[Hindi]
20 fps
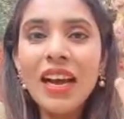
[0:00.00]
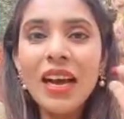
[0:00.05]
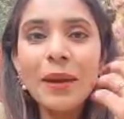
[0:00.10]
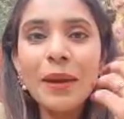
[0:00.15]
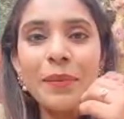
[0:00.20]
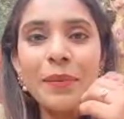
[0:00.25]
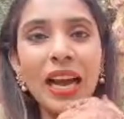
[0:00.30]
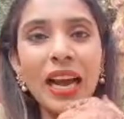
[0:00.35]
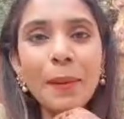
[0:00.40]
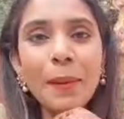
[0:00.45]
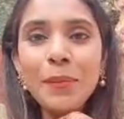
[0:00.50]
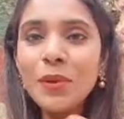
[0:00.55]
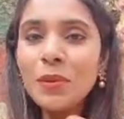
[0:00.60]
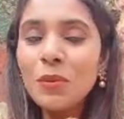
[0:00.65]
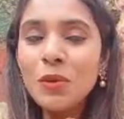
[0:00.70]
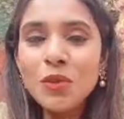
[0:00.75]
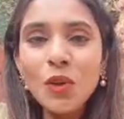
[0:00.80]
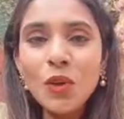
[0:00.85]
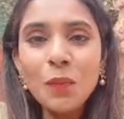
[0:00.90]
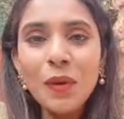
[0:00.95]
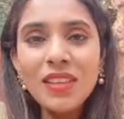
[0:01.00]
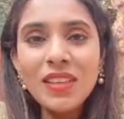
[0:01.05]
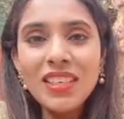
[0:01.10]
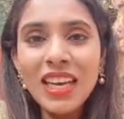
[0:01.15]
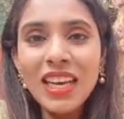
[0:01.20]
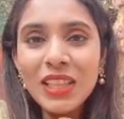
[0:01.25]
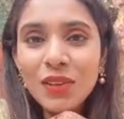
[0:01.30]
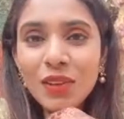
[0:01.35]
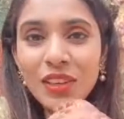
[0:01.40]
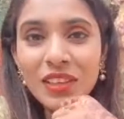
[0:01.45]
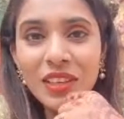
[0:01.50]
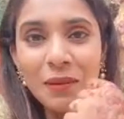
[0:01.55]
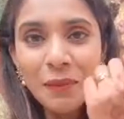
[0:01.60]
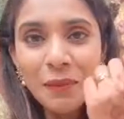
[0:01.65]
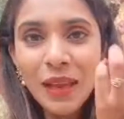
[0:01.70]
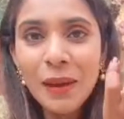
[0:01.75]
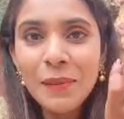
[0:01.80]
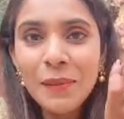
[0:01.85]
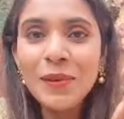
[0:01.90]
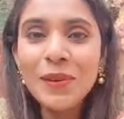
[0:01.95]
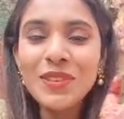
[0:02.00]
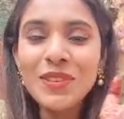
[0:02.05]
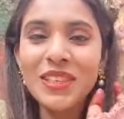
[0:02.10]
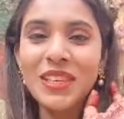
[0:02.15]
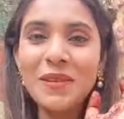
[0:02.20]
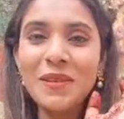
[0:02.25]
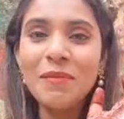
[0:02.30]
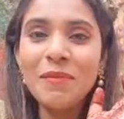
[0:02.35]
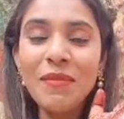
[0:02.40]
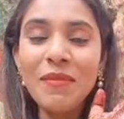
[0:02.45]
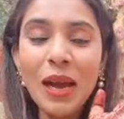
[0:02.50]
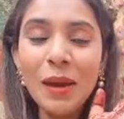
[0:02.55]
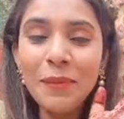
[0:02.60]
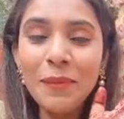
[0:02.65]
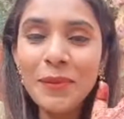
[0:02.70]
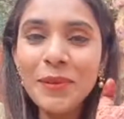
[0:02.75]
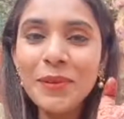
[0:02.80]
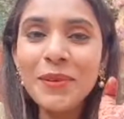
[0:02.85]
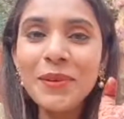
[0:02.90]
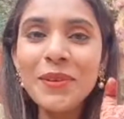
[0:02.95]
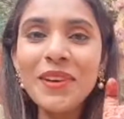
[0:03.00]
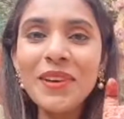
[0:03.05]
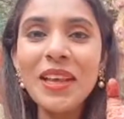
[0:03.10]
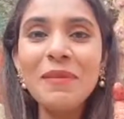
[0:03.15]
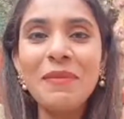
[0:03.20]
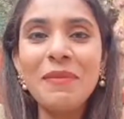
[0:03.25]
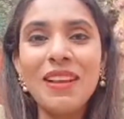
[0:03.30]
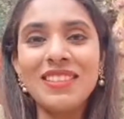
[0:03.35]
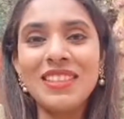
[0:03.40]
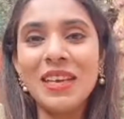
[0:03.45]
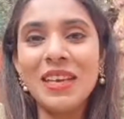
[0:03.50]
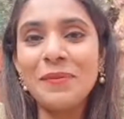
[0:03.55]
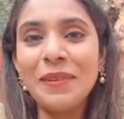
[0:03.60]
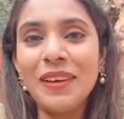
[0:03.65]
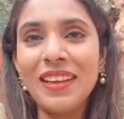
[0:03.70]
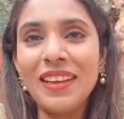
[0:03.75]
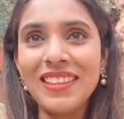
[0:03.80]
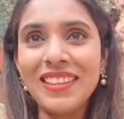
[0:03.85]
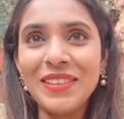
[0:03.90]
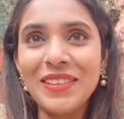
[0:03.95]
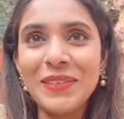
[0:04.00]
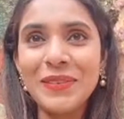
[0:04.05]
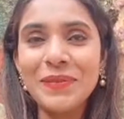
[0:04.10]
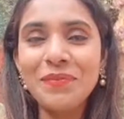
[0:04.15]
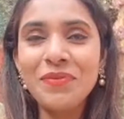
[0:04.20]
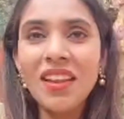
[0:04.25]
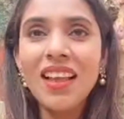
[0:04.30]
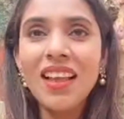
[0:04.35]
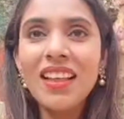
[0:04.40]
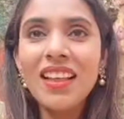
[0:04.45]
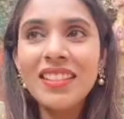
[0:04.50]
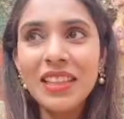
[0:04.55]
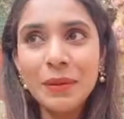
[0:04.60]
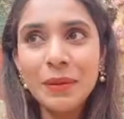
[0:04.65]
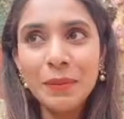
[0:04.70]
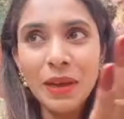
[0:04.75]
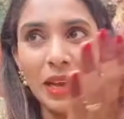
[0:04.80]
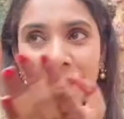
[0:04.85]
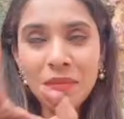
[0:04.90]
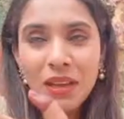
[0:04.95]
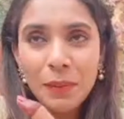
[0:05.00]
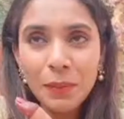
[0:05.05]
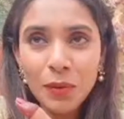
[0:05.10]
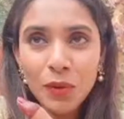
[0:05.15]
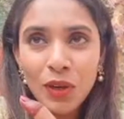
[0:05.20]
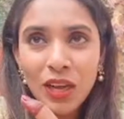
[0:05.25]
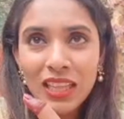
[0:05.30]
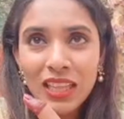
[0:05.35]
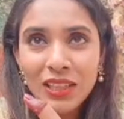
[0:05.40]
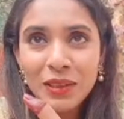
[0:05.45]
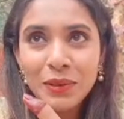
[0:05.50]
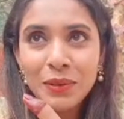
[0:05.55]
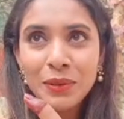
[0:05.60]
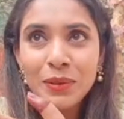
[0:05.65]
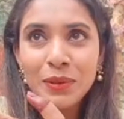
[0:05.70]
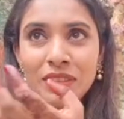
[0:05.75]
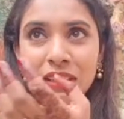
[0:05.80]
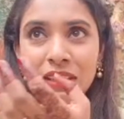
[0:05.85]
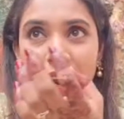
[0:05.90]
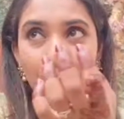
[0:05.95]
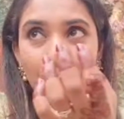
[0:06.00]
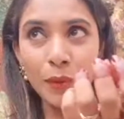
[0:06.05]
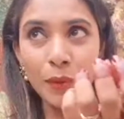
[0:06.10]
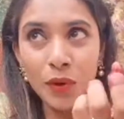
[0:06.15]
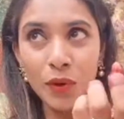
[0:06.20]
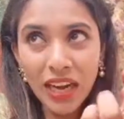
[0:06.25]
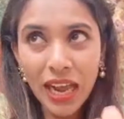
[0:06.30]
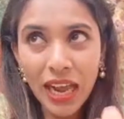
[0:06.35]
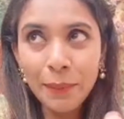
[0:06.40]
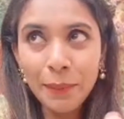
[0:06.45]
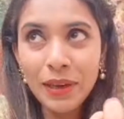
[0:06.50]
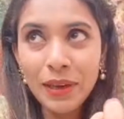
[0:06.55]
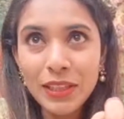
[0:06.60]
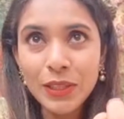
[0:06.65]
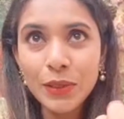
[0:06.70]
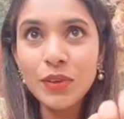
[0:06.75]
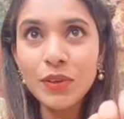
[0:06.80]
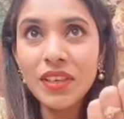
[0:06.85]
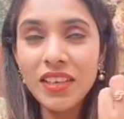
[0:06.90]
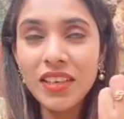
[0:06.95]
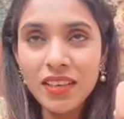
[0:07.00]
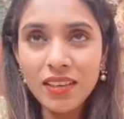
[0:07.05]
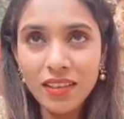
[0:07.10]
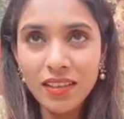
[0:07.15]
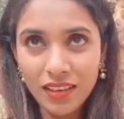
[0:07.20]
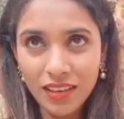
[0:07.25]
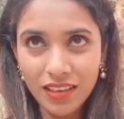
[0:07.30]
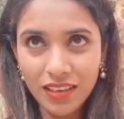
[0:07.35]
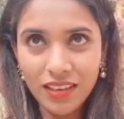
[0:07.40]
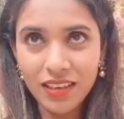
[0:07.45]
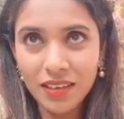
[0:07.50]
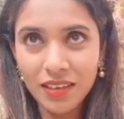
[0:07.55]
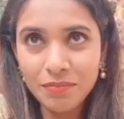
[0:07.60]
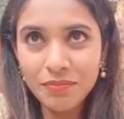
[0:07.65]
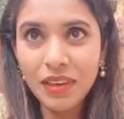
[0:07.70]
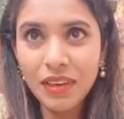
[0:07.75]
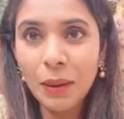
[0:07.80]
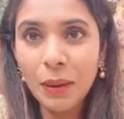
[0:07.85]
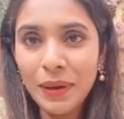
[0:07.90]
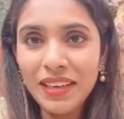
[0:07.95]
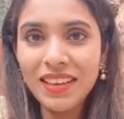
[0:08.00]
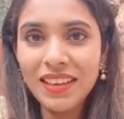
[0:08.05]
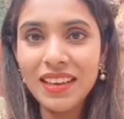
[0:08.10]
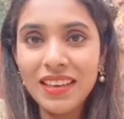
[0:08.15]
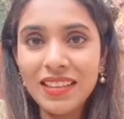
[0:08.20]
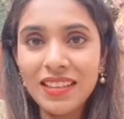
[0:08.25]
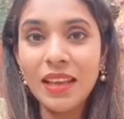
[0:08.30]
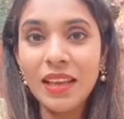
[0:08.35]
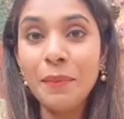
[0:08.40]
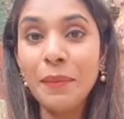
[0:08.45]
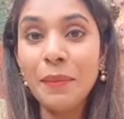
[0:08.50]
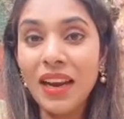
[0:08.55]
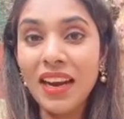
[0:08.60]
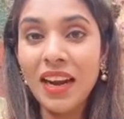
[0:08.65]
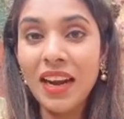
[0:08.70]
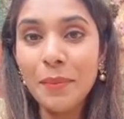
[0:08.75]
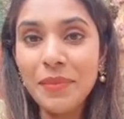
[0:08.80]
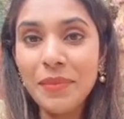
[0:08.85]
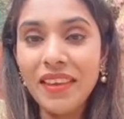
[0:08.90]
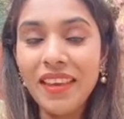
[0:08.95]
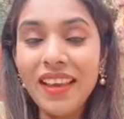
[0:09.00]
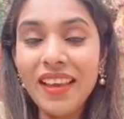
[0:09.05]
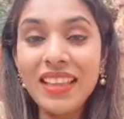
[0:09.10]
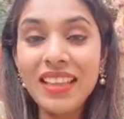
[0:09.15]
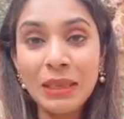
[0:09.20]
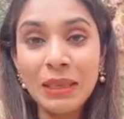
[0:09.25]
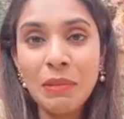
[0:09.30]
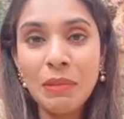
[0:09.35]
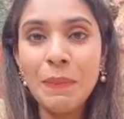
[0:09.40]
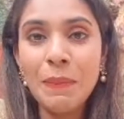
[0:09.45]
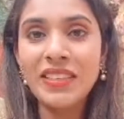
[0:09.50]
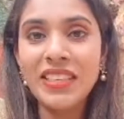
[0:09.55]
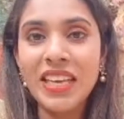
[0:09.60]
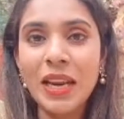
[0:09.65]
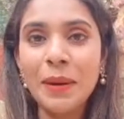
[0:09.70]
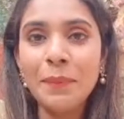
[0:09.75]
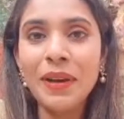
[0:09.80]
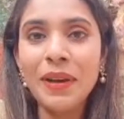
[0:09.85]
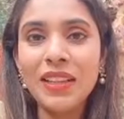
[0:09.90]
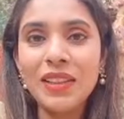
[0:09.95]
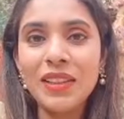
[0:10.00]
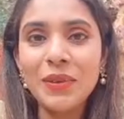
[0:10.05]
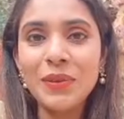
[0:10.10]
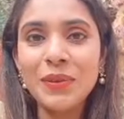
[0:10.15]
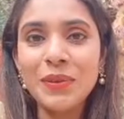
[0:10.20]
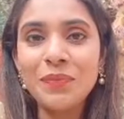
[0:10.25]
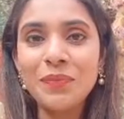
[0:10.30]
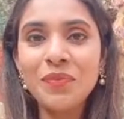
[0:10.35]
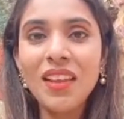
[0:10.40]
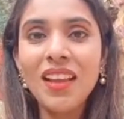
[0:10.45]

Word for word: अभी आप लोग मुझको पहचानते लेकिन मैं आप लोगों से नहीं मैं आप लोगों को नहीं पहचान पाती हूँ दरबार में आप लोग आते हो जो आप लोग नाम लेते हो कि हम कमेंट करते हैं मेरा नाम ये तब मैं पहचान पाती हूँ